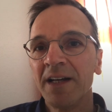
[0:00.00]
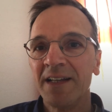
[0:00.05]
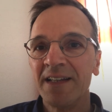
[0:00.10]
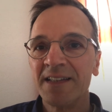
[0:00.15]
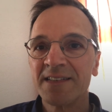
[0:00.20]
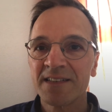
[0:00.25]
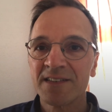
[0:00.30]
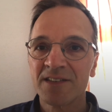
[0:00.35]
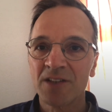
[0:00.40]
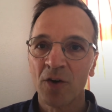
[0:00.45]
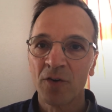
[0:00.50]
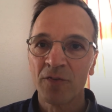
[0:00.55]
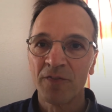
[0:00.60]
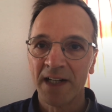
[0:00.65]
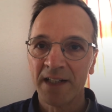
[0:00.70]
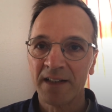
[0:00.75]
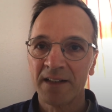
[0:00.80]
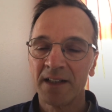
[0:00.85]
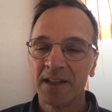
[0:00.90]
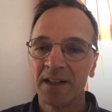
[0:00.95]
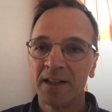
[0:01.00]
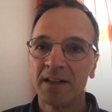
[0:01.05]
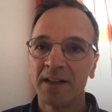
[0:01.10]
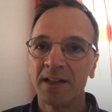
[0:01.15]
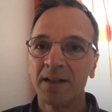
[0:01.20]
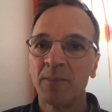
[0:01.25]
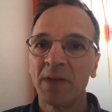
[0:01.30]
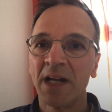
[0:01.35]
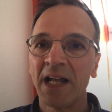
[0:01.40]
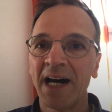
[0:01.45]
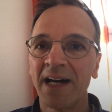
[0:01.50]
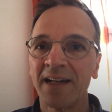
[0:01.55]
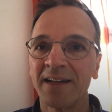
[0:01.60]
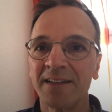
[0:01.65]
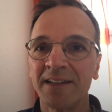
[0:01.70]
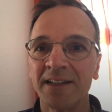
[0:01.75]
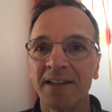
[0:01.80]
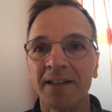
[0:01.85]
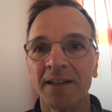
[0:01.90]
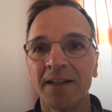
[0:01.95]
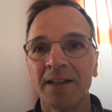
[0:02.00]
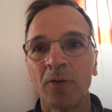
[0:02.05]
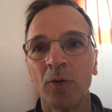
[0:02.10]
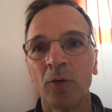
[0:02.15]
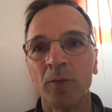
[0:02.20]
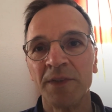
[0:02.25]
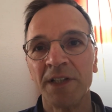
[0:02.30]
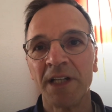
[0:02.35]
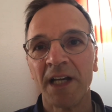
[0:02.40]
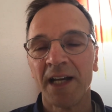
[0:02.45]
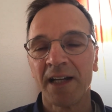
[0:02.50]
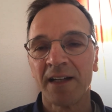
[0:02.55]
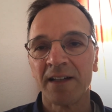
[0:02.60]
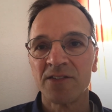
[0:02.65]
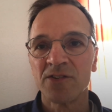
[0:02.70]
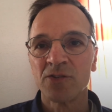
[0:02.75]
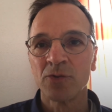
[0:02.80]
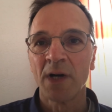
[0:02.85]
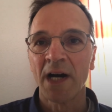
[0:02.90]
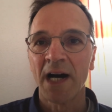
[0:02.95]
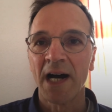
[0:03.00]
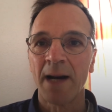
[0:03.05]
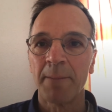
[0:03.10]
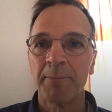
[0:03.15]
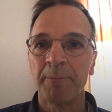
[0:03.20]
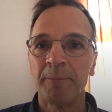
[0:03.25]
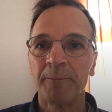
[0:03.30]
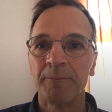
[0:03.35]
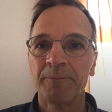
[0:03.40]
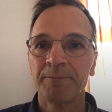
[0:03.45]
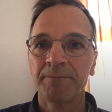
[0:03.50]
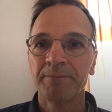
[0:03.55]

ist es auch weiterhin im Laden hier um die Ecke zu haben.